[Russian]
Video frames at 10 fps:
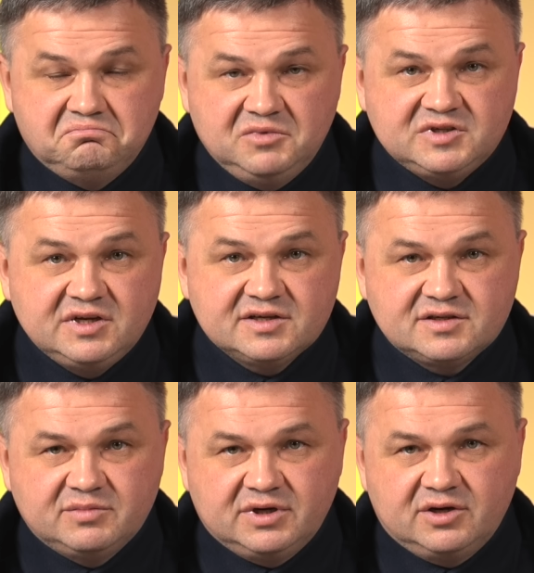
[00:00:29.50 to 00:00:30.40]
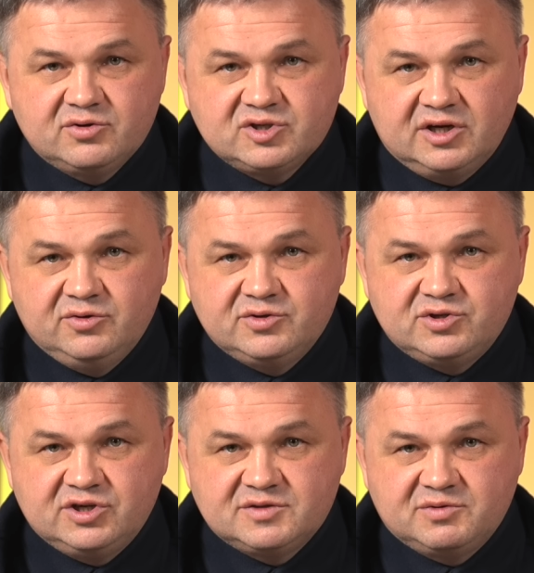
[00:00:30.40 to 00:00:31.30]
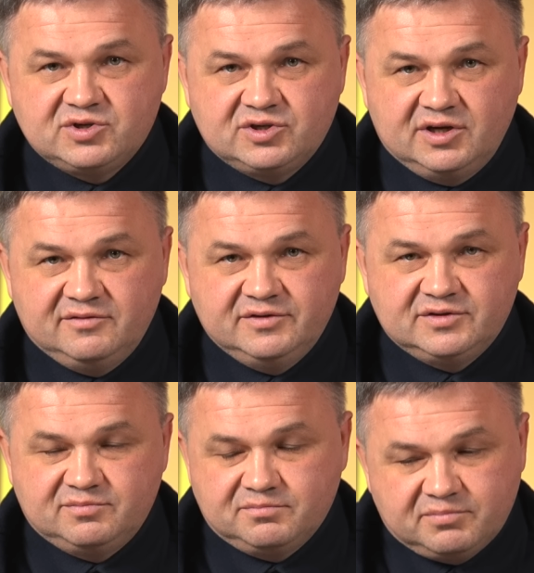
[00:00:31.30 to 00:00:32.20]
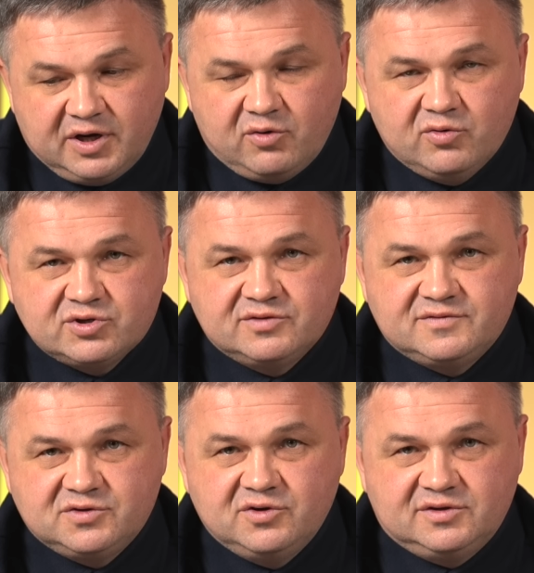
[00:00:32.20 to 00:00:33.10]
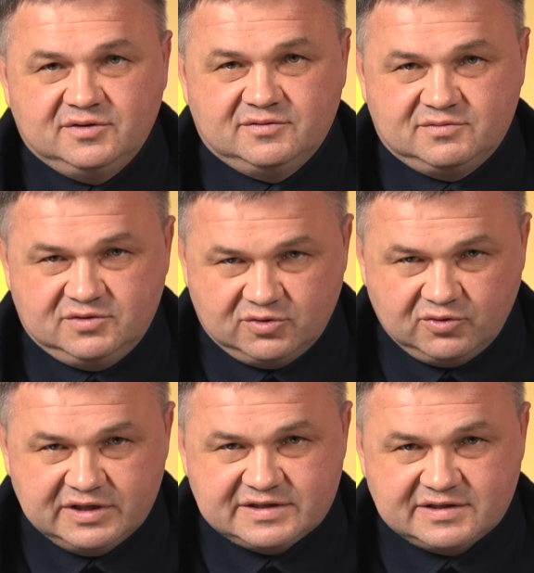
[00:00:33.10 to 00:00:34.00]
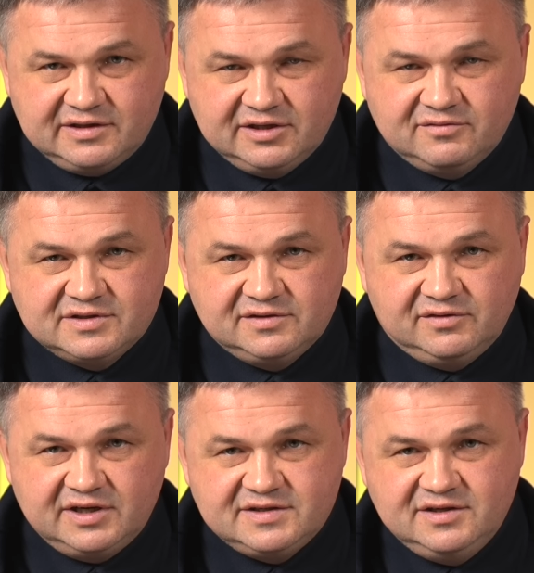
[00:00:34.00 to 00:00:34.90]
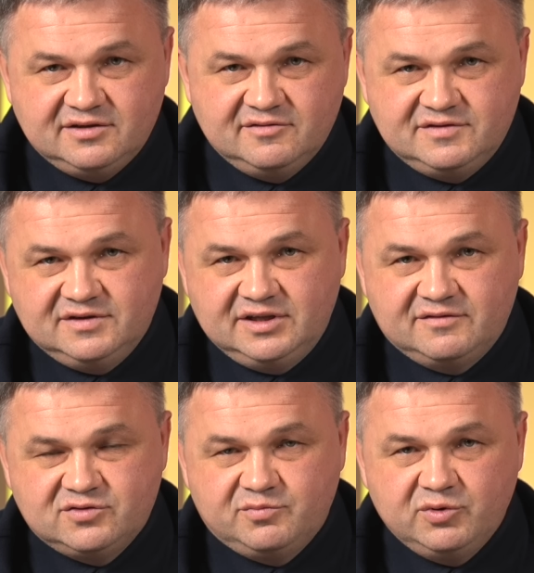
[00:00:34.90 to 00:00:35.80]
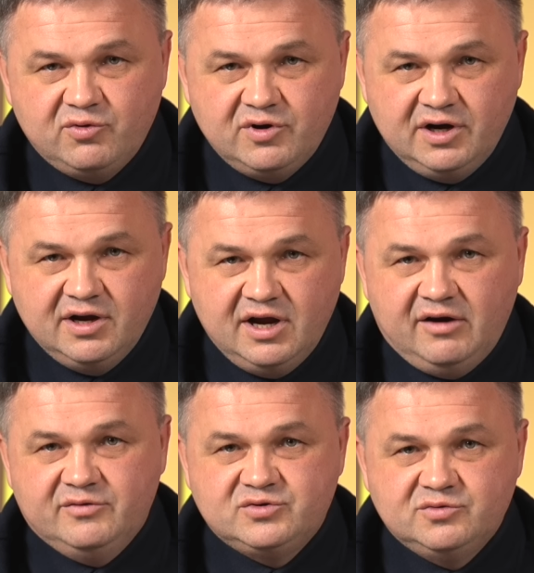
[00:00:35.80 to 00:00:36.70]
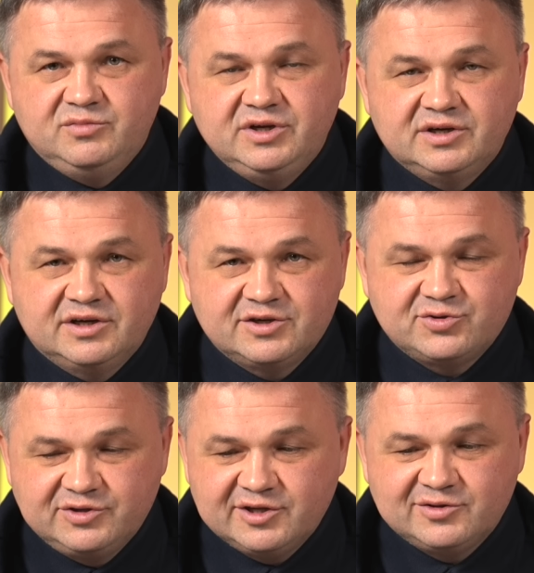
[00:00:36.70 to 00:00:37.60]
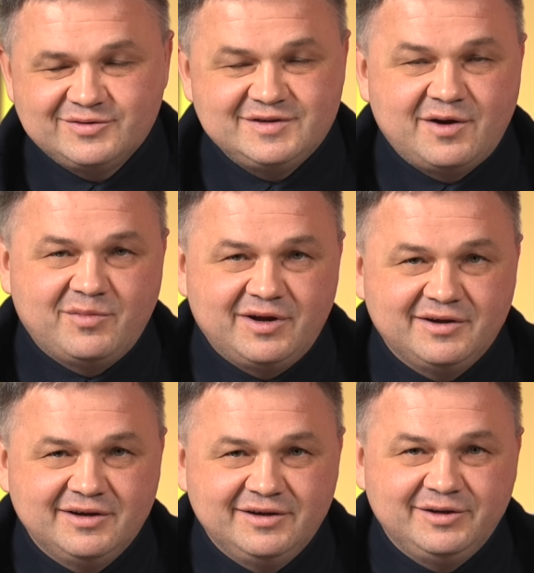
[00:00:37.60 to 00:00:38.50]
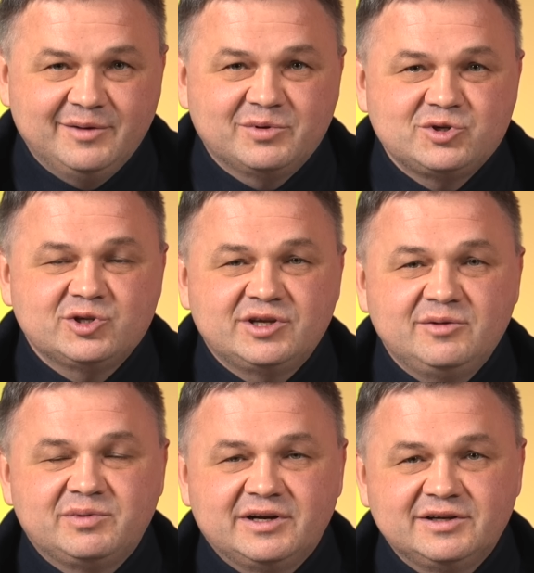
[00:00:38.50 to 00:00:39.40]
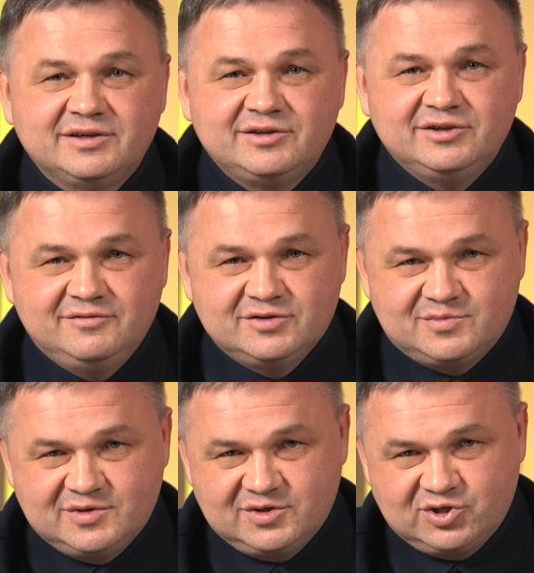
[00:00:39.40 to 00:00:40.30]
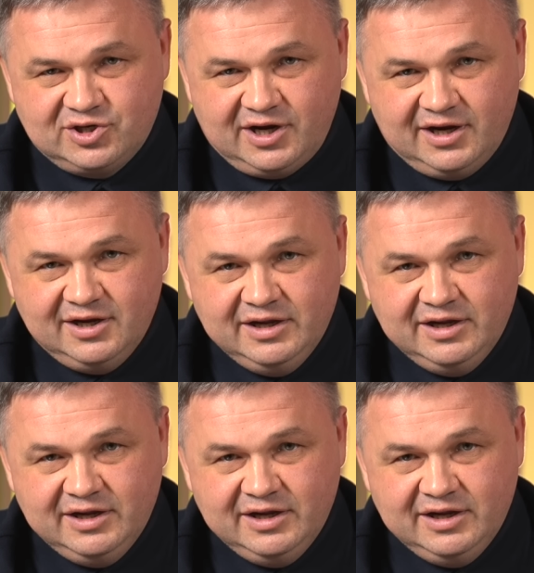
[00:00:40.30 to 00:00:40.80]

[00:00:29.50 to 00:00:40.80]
Интересно, про какую страну я сейчас прочитал? Ведь, похоже, все эта ситуация складывается в России, где всегда все плохо, а во всем мире хорошо. Нет, друзья мои, я прочитал про рынок недвижимости США.